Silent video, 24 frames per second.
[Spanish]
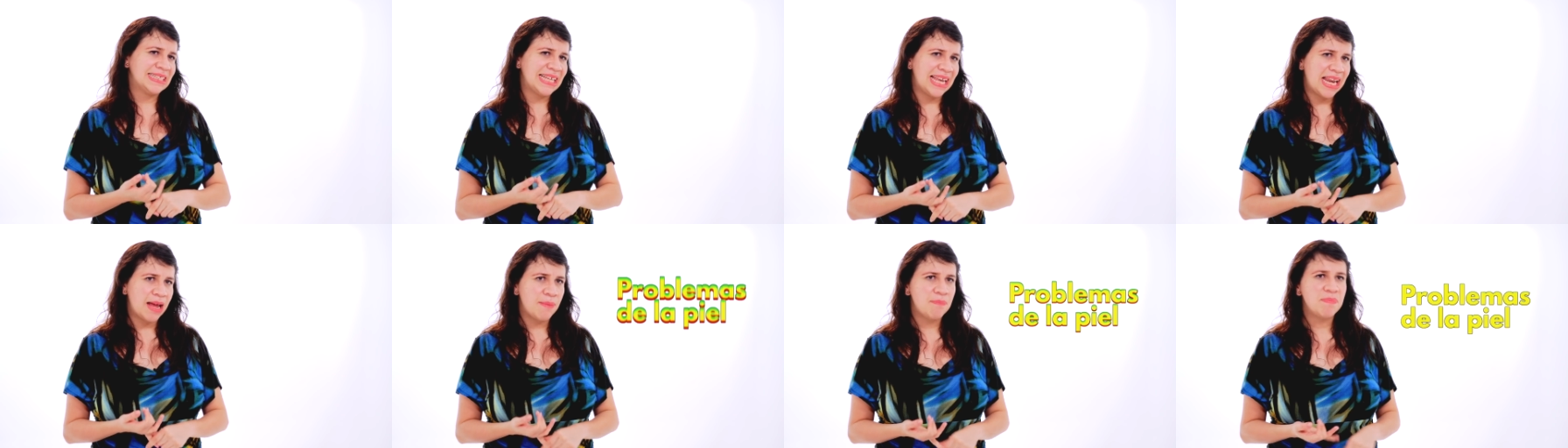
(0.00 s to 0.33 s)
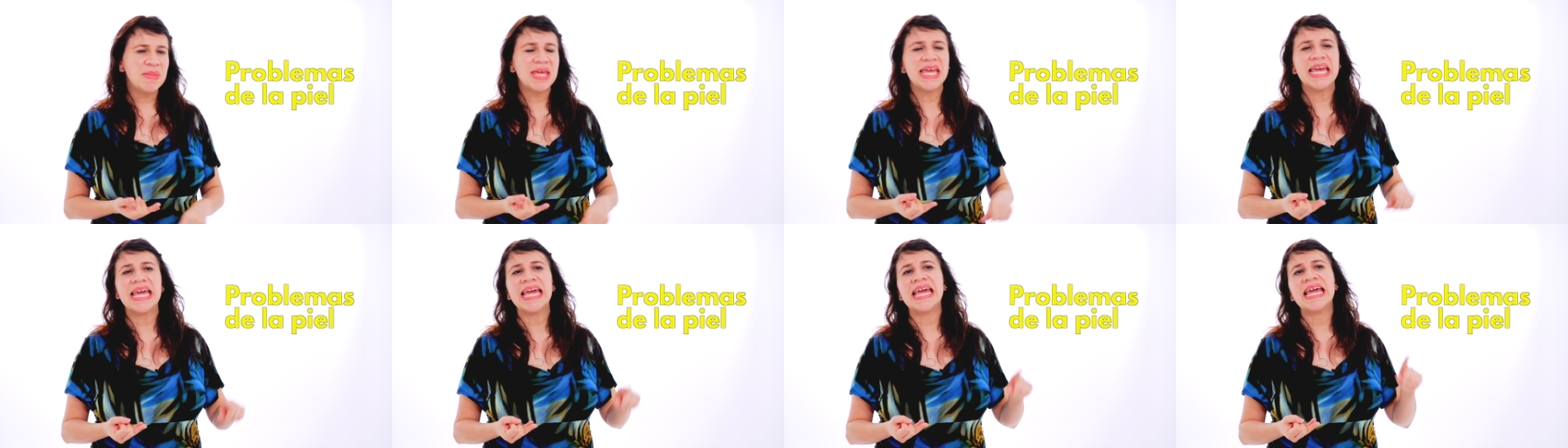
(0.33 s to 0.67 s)
de la
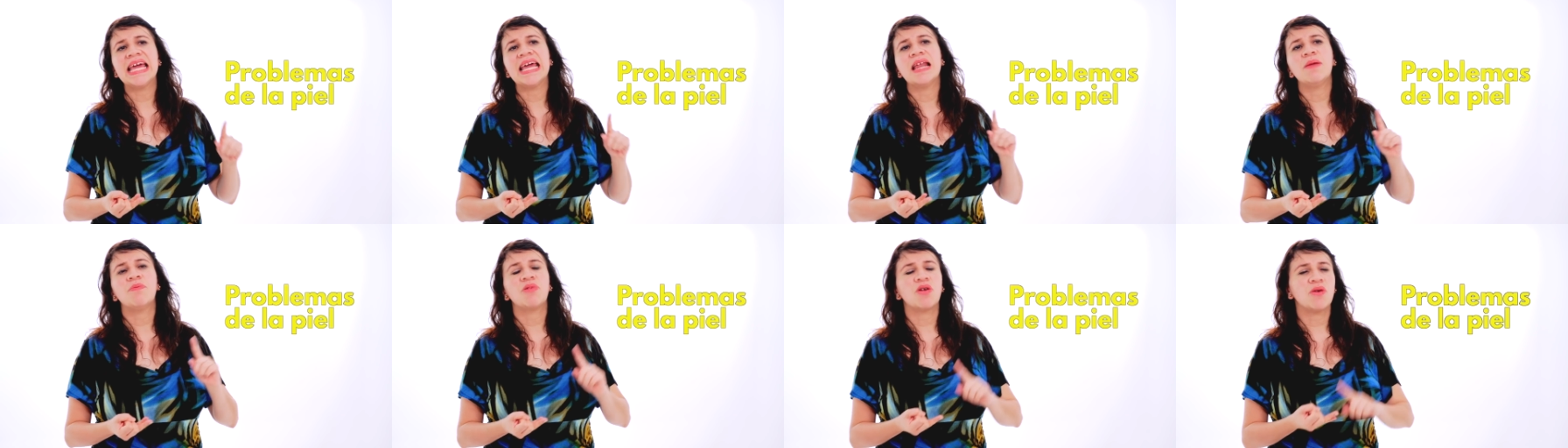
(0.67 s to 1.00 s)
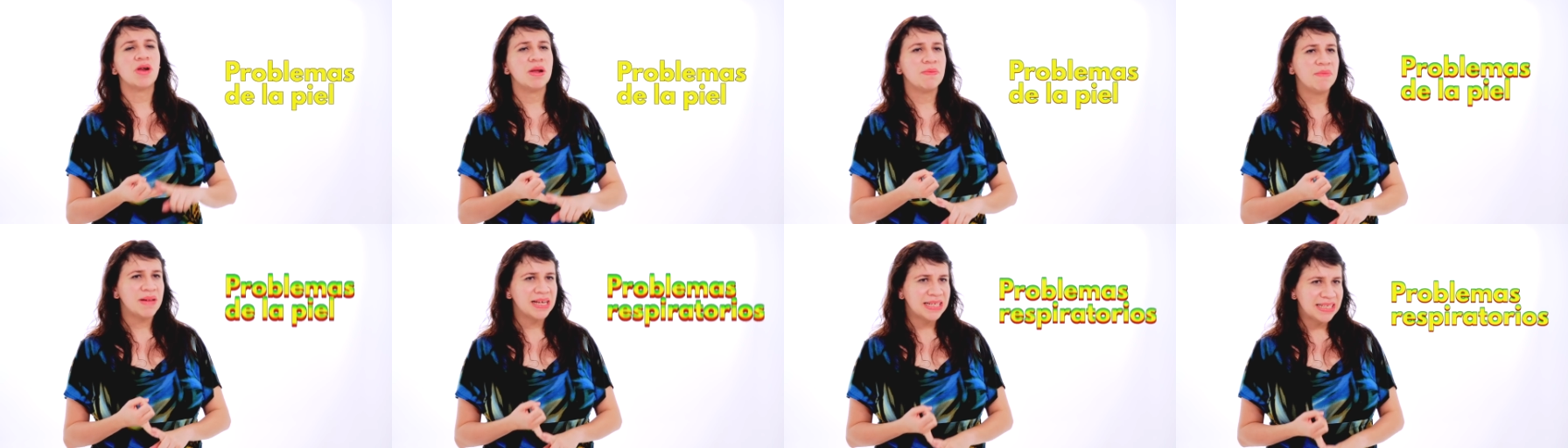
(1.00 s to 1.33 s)
piel,
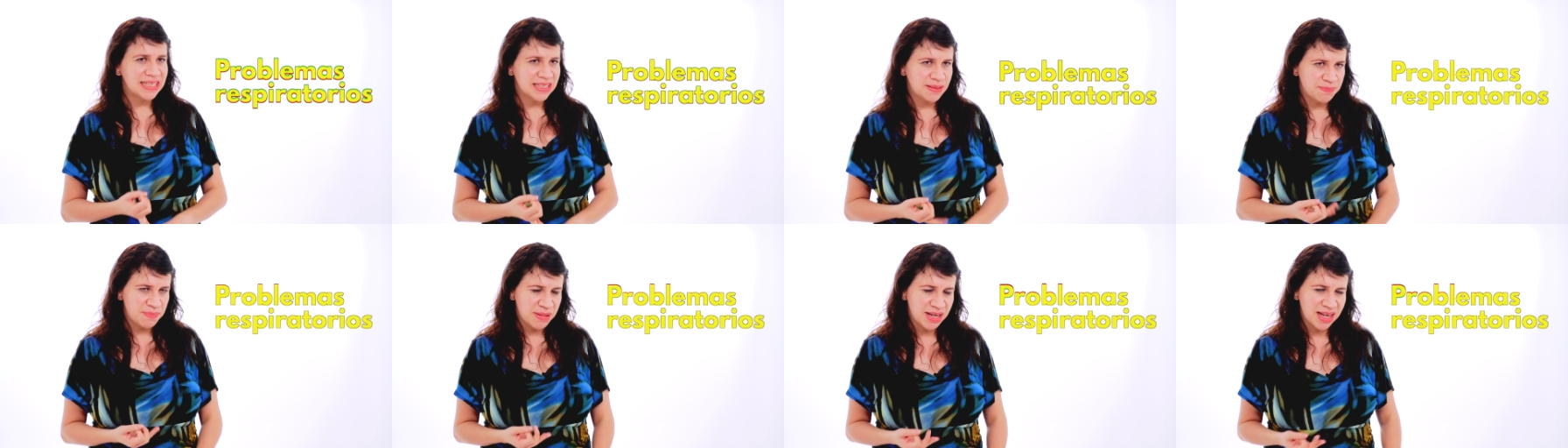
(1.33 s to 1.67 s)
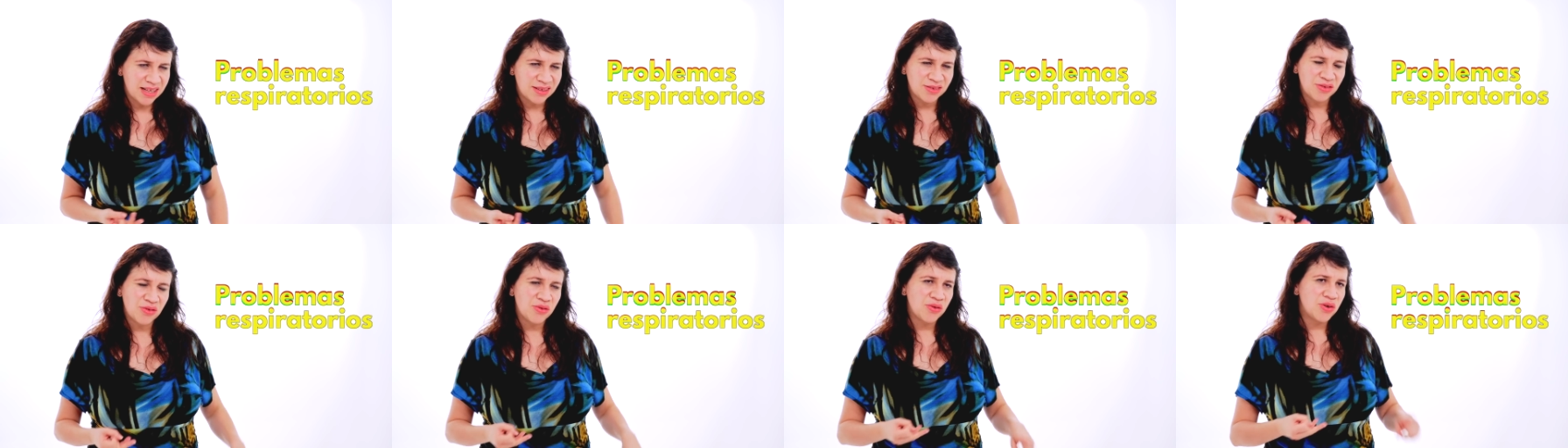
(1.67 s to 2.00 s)
problemas
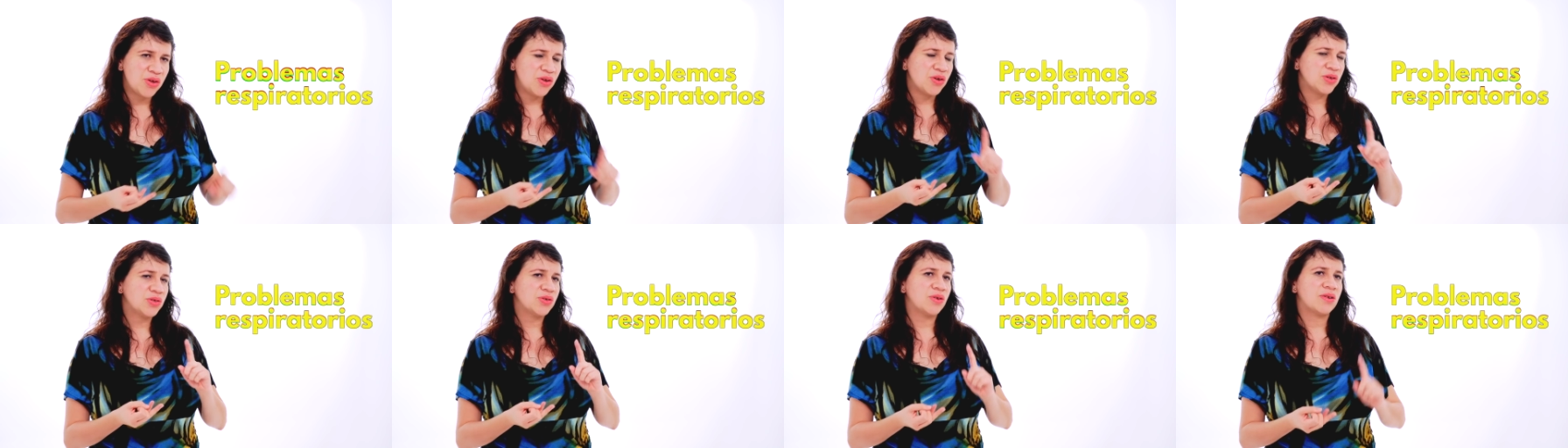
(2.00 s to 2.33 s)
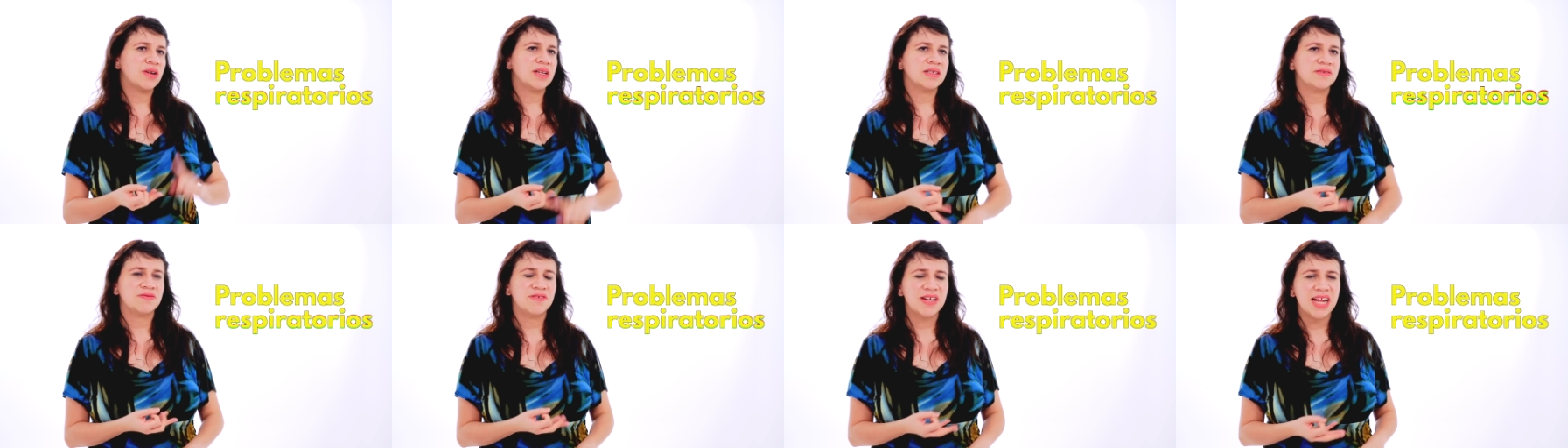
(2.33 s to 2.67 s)
respiratorios o
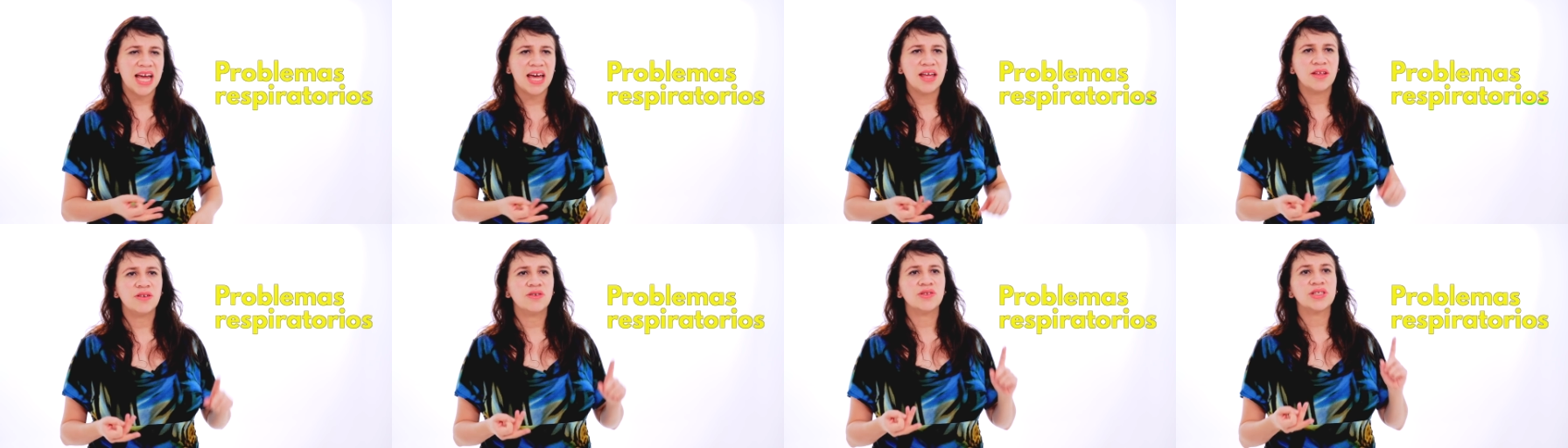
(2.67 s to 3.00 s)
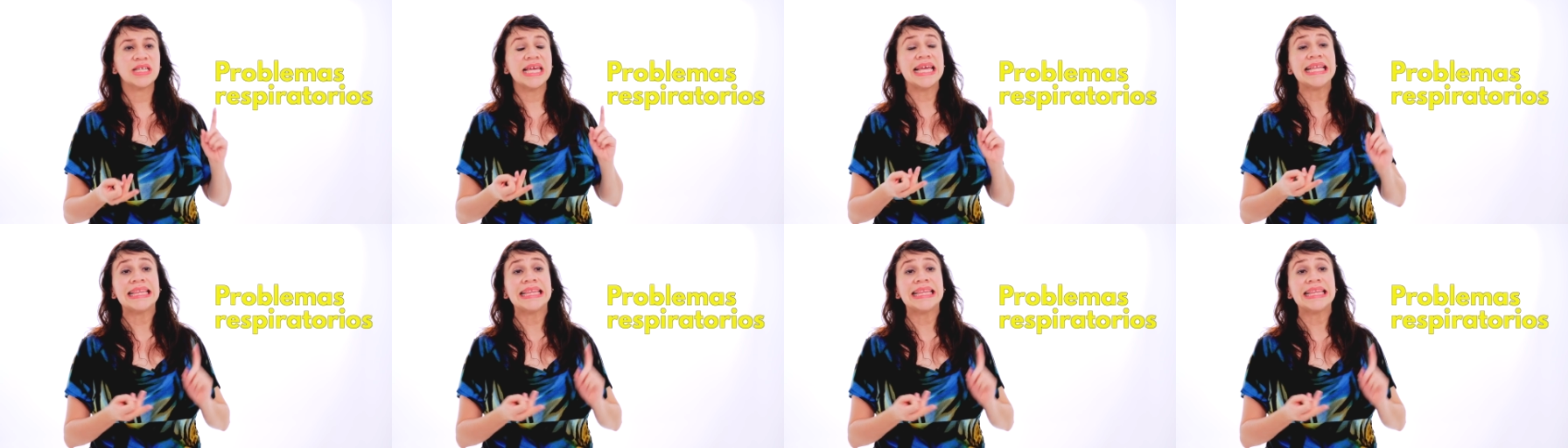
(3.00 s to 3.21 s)
resfriados